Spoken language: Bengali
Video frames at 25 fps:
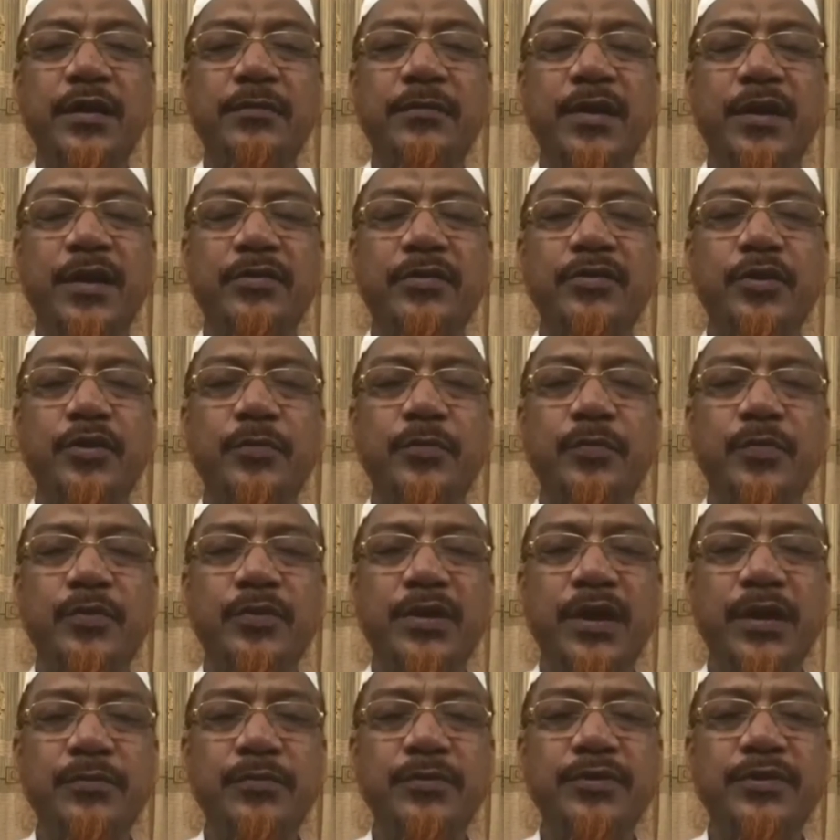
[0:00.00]
মাননীয়
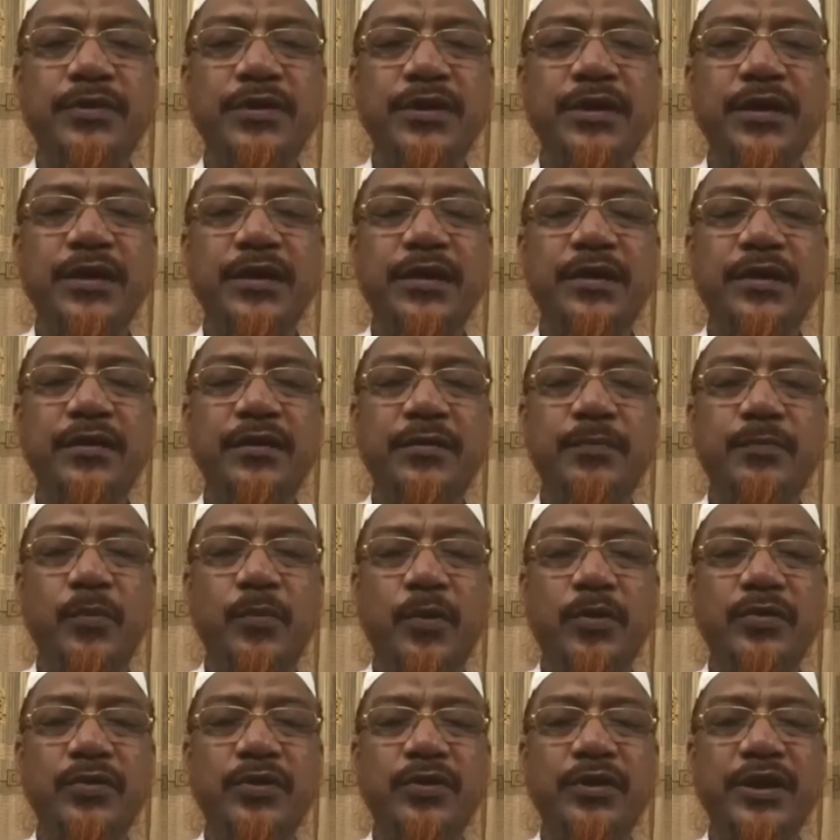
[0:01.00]
প্রধানমন্ত্রী
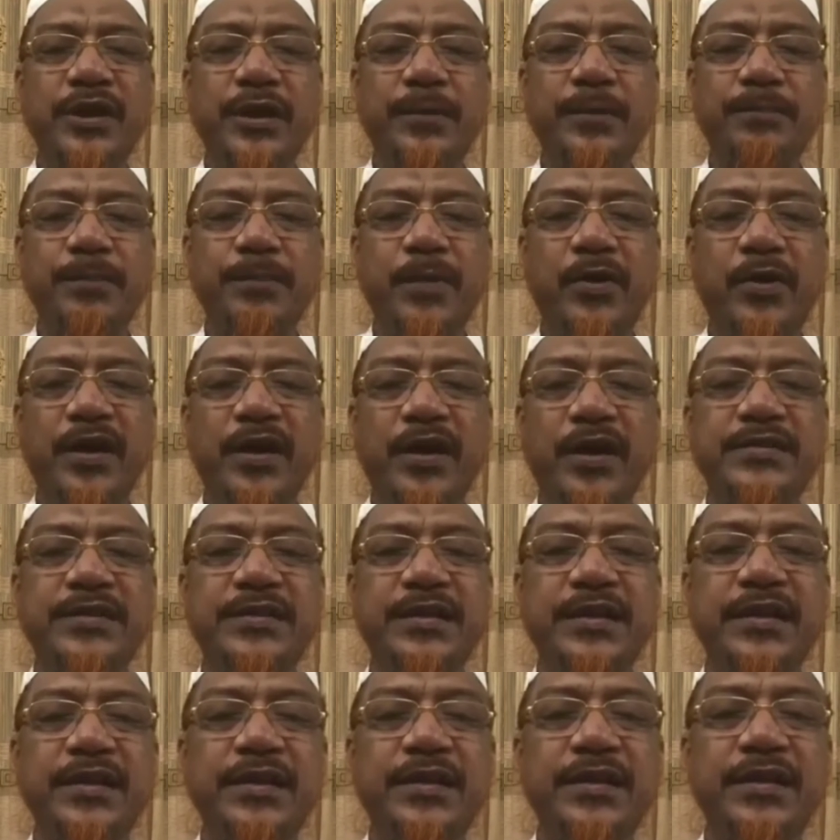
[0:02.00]
পক্ষ থেকে পাওয়া গেছে
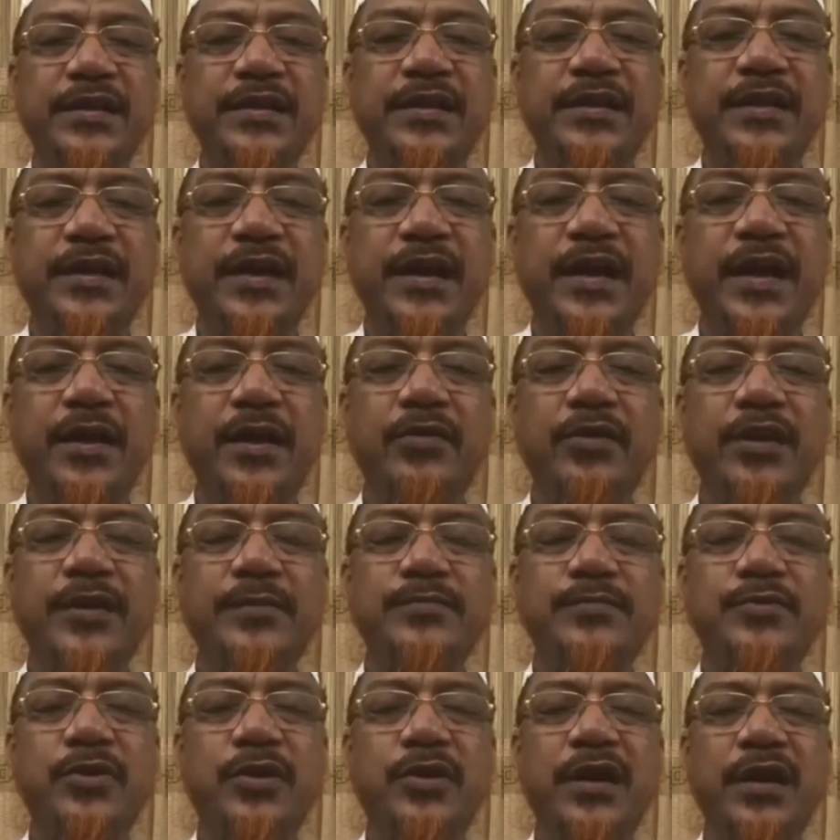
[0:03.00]
এখন
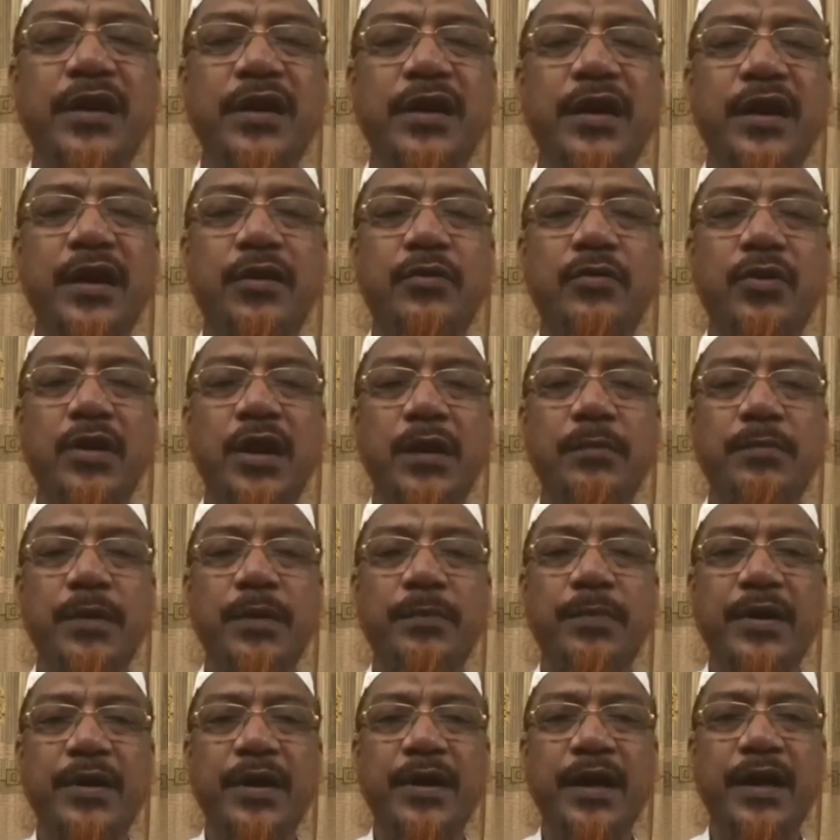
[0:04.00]
হেফজখানা খোলার
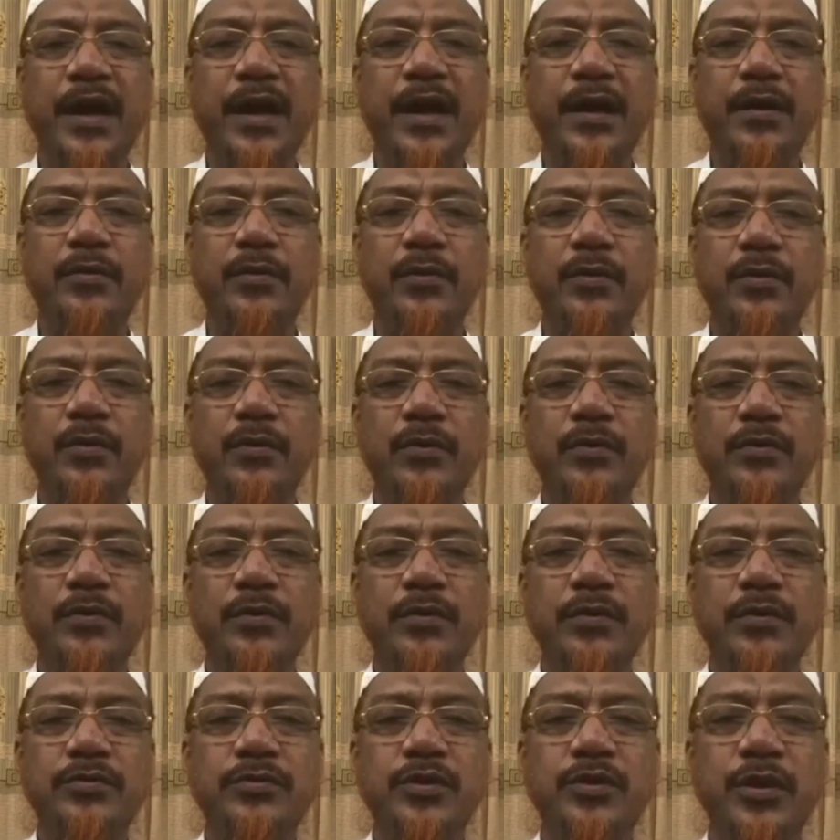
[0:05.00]
ব্যাপারে আর কোনো
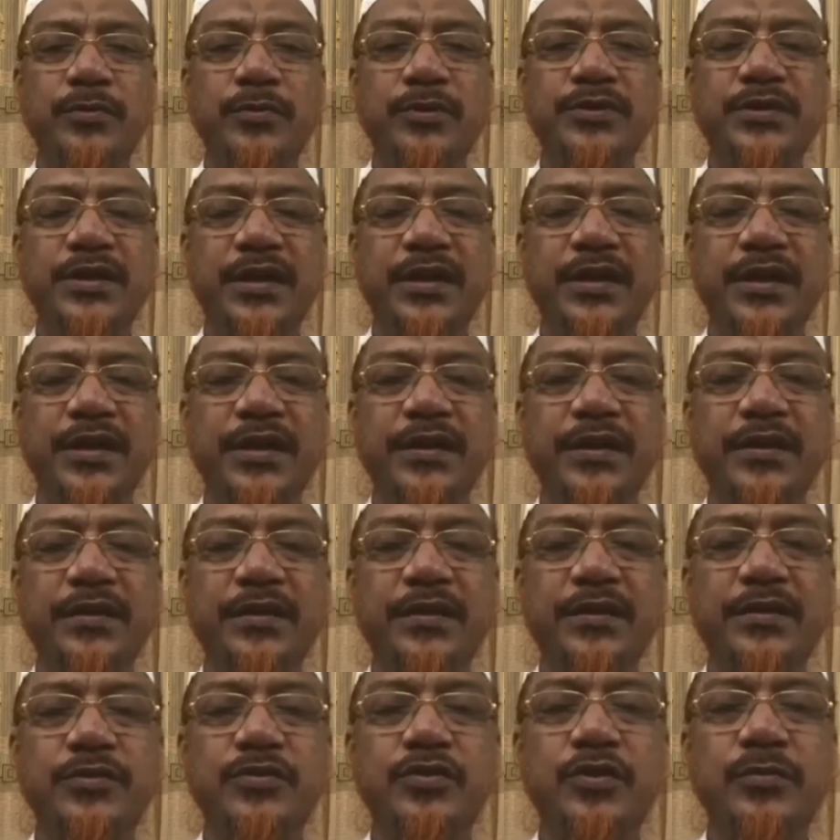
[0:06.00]
সমস্যা নেই
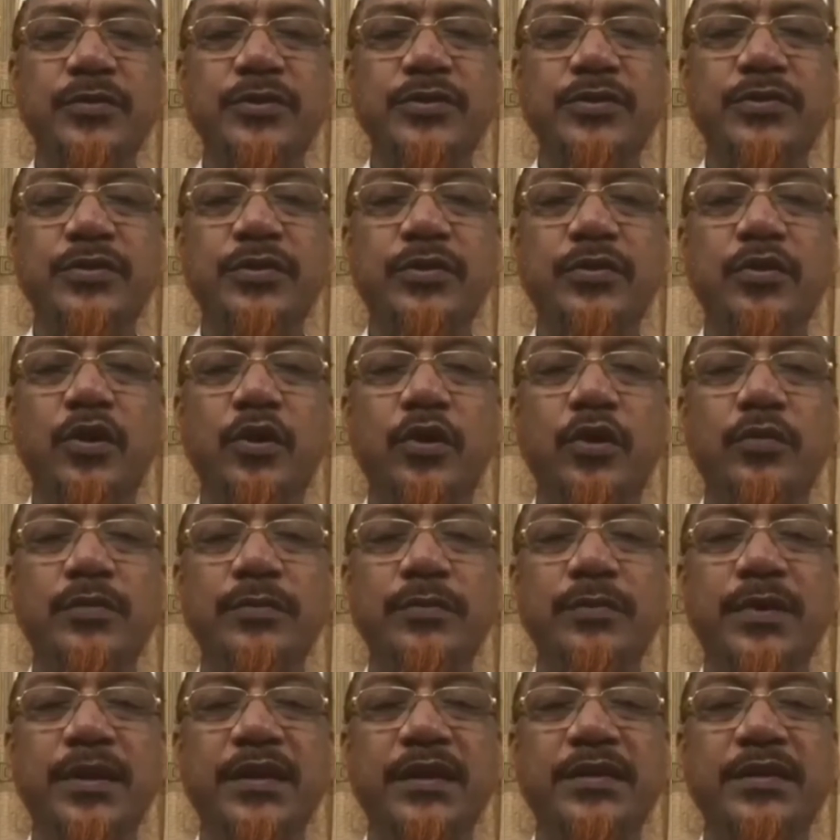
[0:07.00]
সমস্ত কওমি
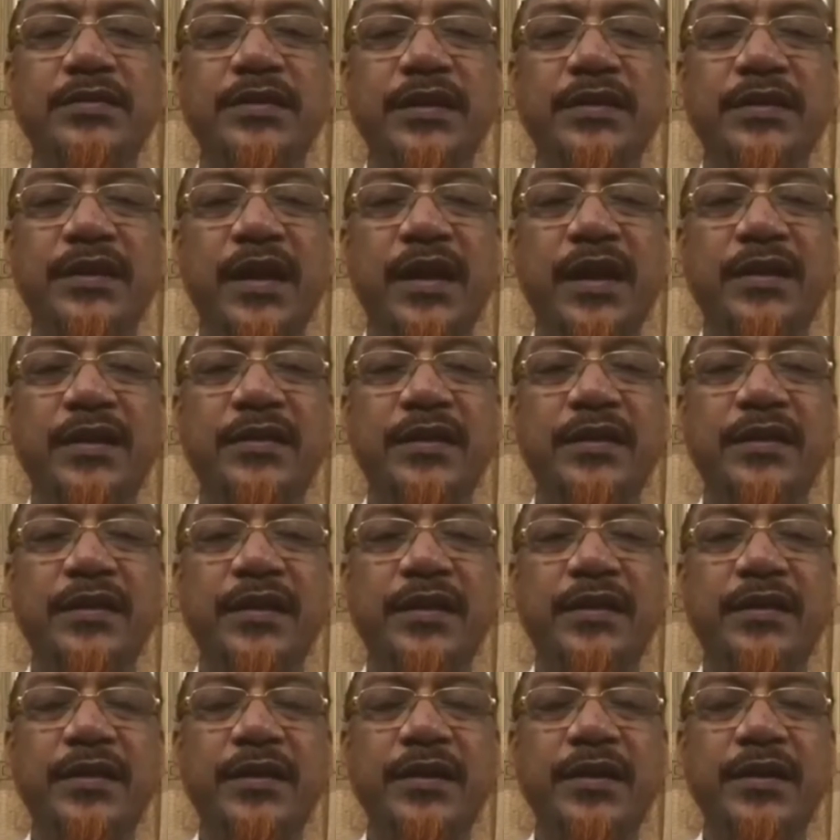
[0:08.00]
মাদ্রাসা তারা তাদের
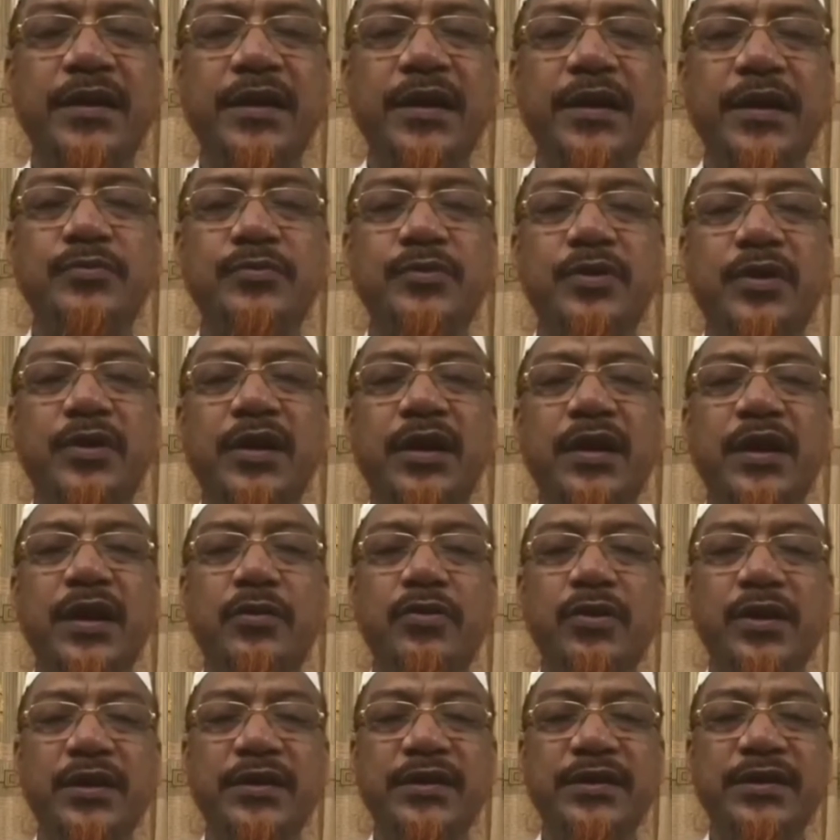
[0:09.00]
হেফজোখানা
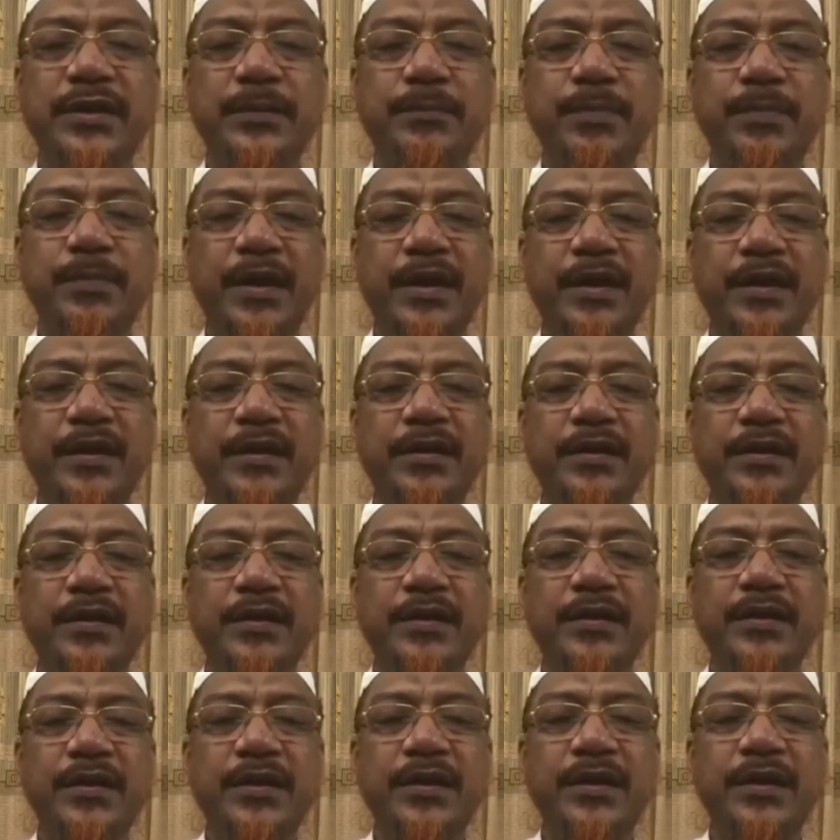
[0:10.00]
খুলে দিতে পারে
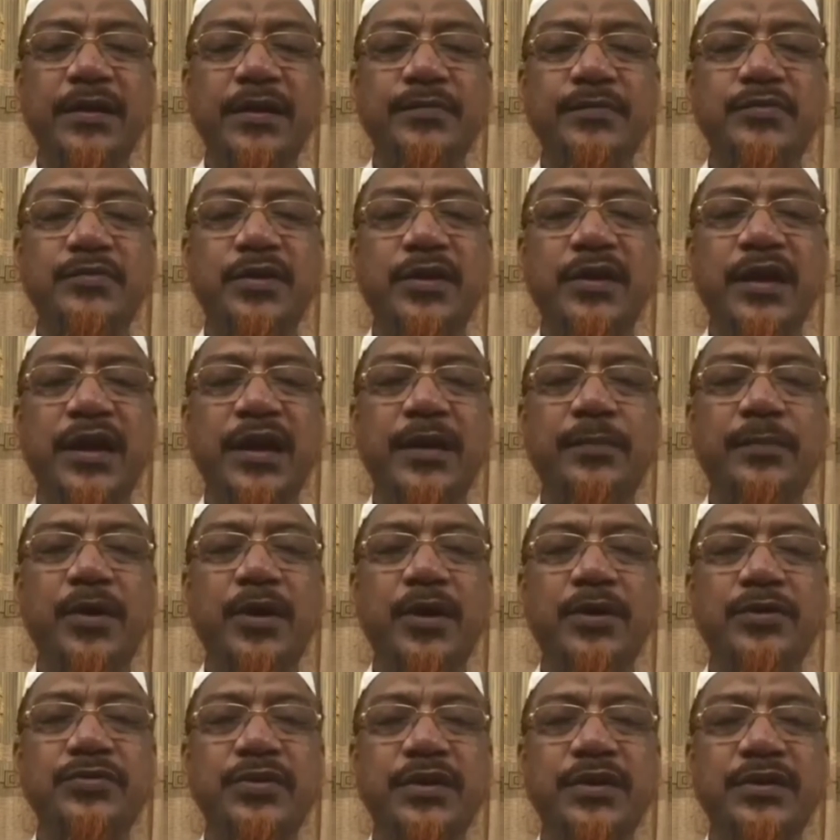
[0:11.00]
হেফজখানায়
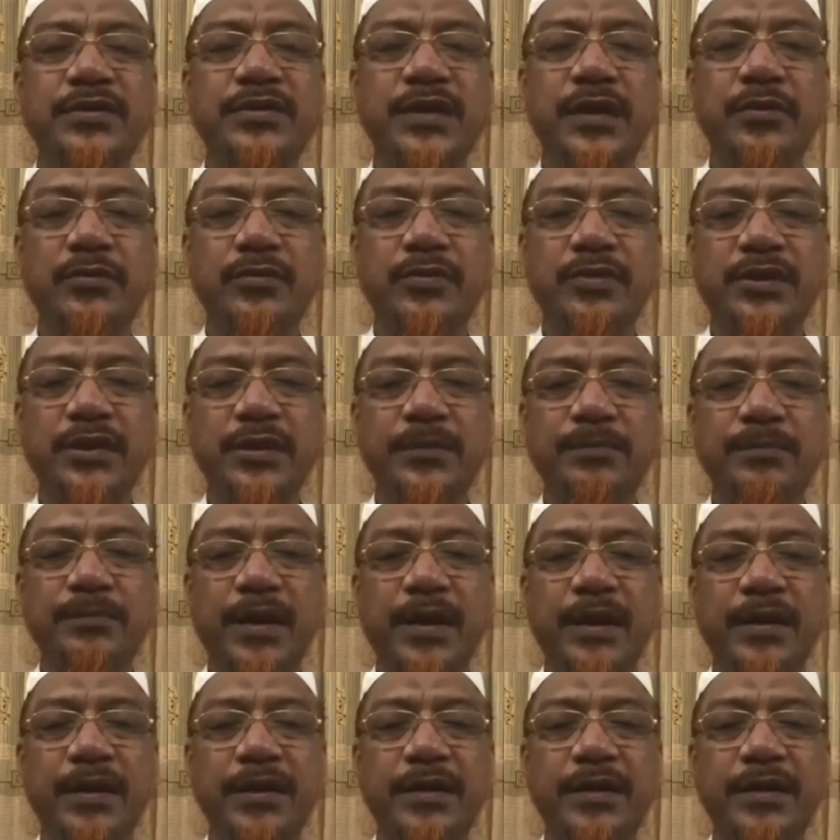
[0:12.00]
পড়াশোনা চালু করতে পারে